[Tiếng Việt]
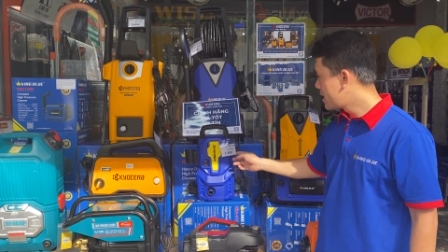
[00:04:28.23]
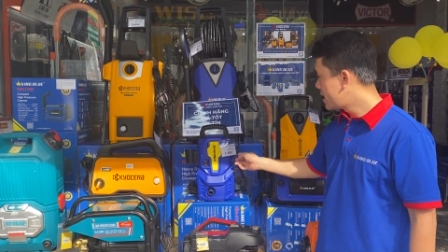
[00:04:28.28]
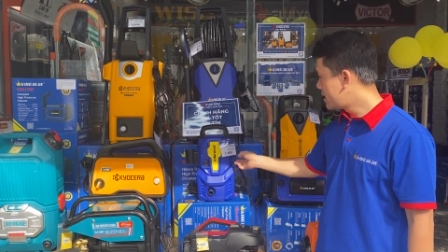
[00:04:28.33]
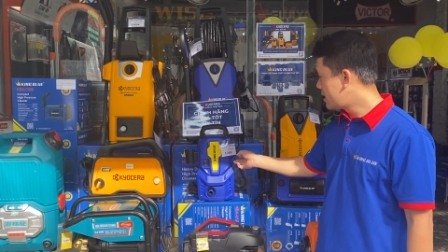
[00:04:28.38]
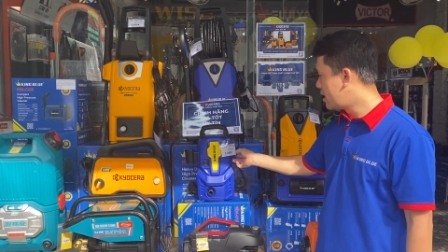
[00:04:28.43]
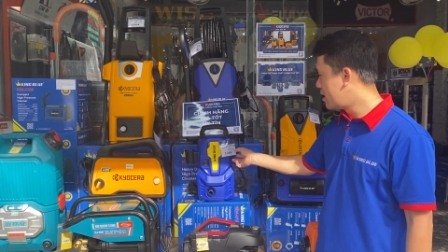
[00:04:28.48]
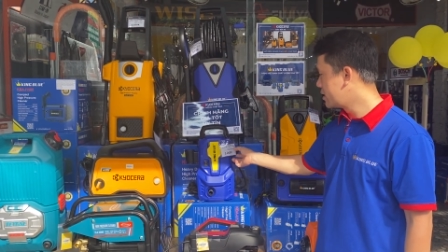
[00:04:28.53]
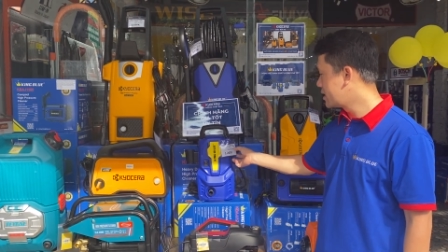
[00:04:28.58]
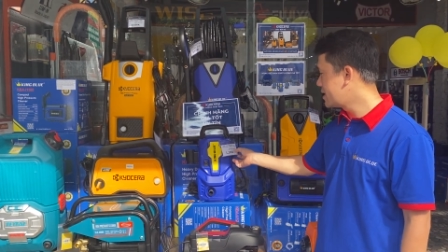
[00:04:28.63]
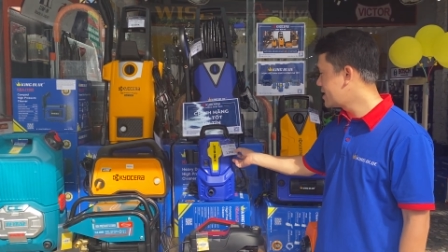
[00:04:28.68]

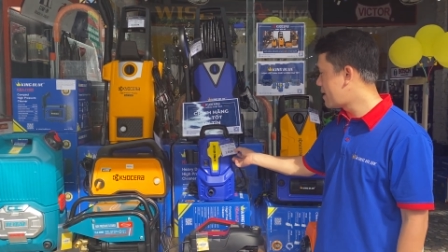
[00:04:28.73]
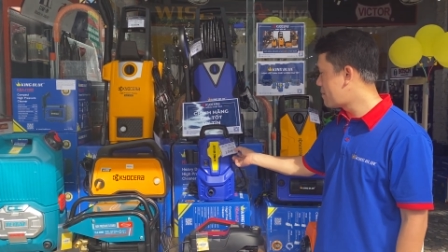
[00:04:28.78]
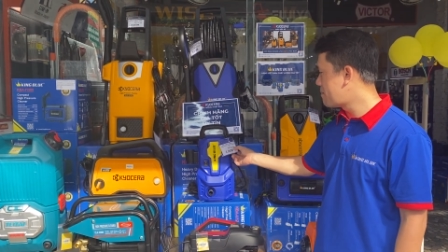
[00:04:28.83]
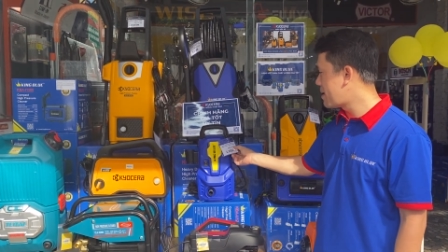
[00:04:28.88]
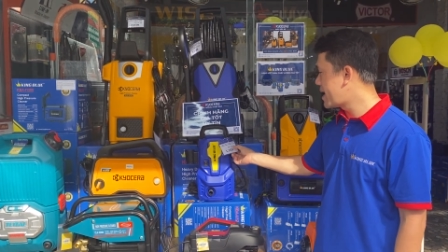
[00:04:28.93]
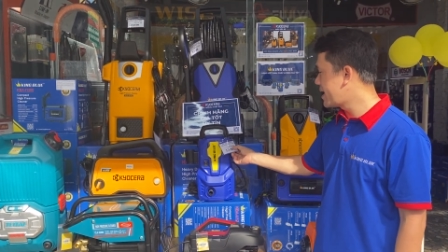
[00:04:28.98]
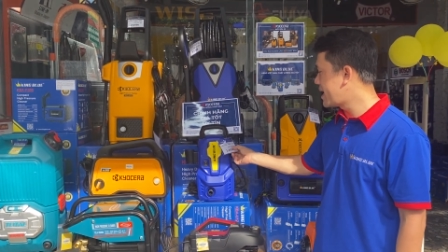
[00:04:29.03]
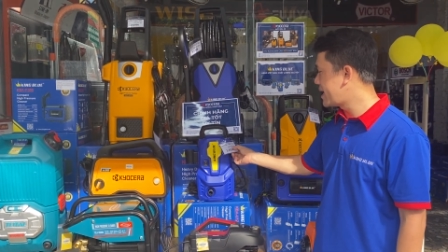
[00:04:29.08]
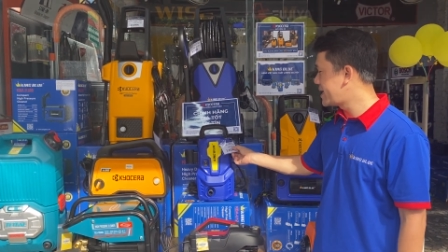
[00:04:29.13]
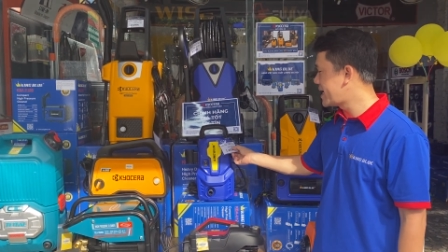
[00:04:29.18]
thường những dòng
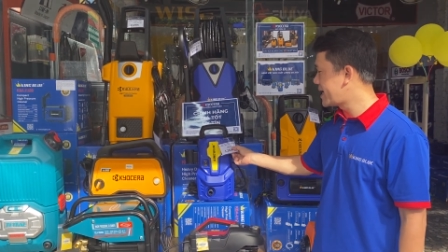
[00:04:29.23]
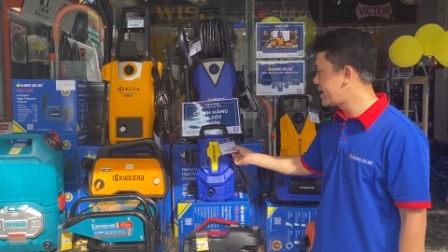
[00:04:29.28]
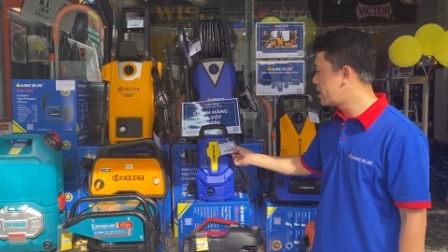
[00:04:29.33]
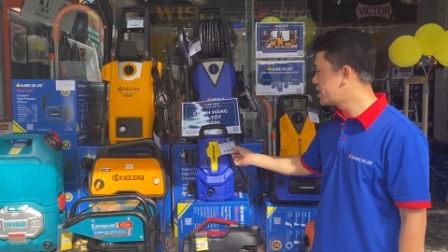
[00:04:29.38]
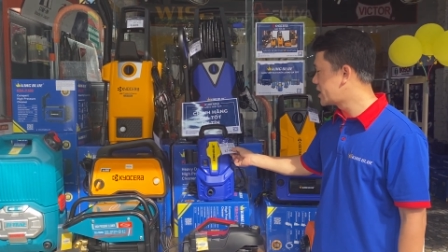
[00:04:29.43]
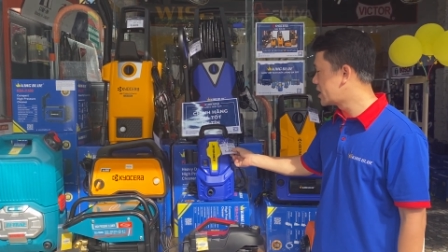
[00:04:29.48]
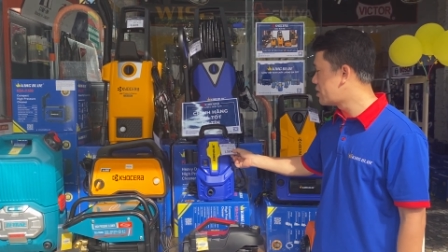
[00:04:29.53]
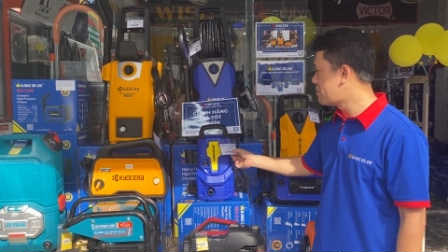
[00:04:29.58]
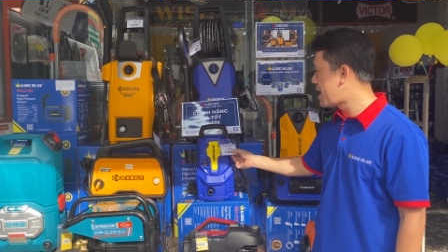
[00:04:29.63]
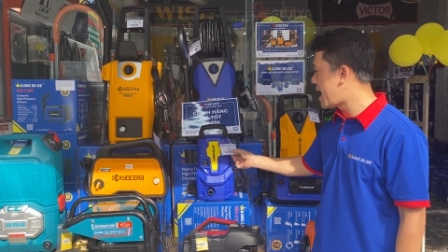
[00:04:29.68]
máy này dây nó
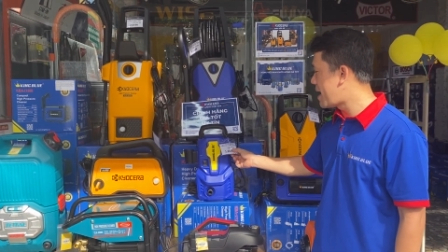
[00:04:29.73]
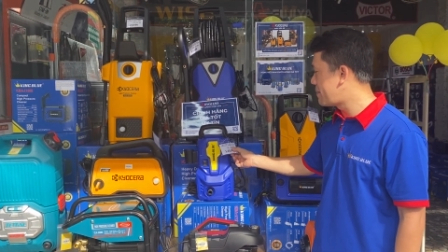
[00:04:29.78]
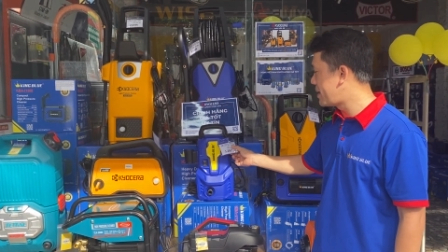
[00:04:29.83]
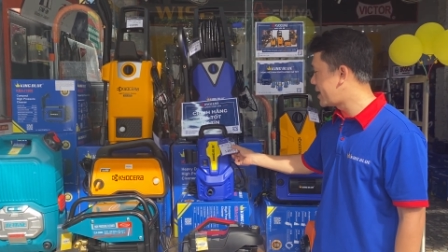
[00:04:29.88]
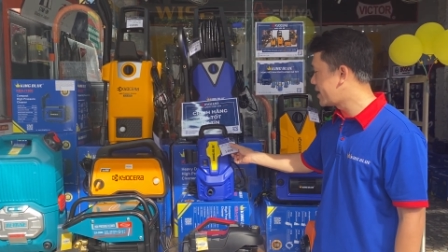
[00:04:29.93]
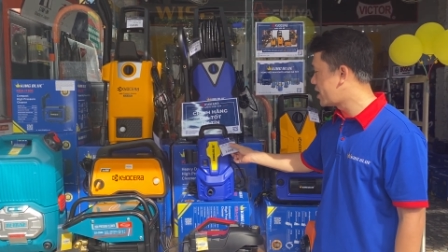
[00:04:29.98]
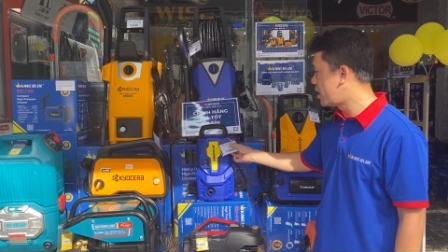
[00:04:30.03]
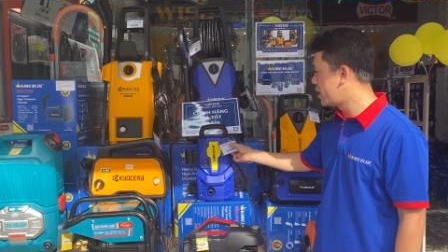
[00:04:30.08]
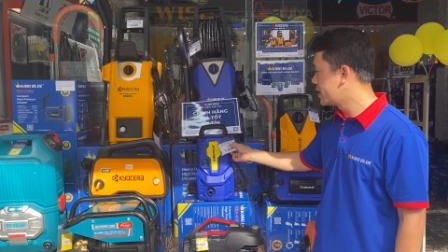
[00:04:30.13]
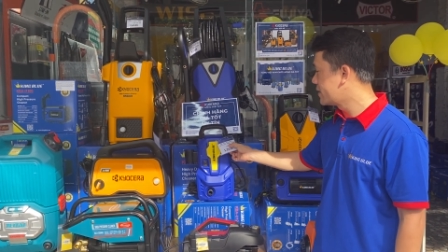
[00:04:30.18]
chỉ có 3
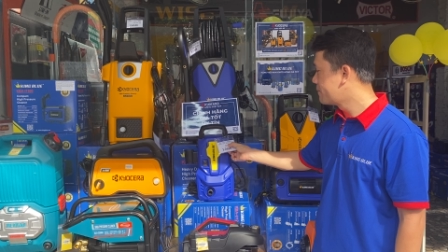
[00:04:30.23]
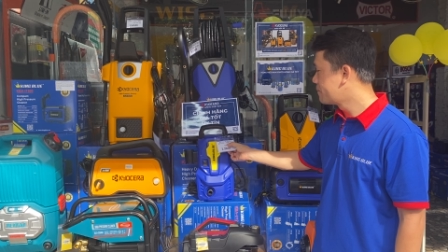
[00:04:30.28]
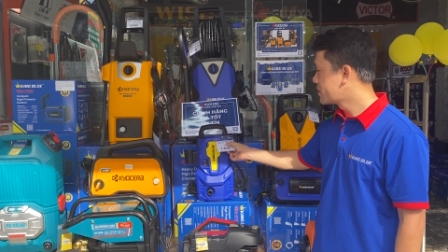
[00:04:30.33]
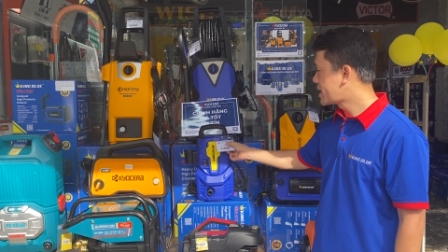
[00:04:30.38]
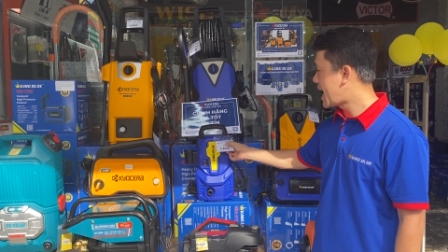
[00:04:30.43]
mét thôi